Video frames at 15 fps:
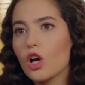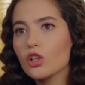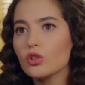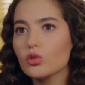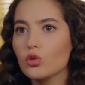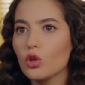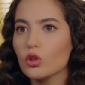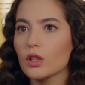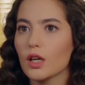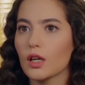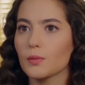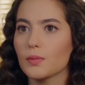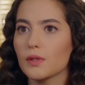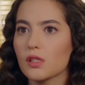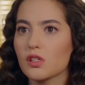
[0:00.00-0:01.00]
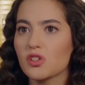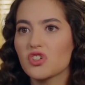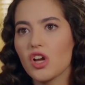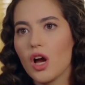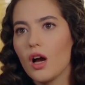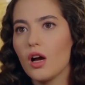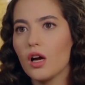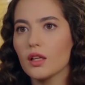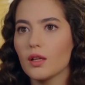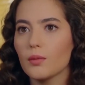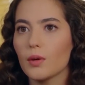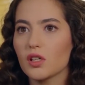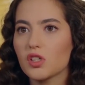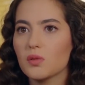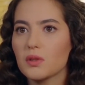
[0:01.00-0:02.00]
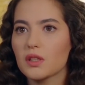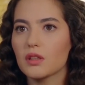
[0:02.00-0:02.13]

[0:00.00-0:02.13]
ayrıldı olarak bilsin. Şahane bence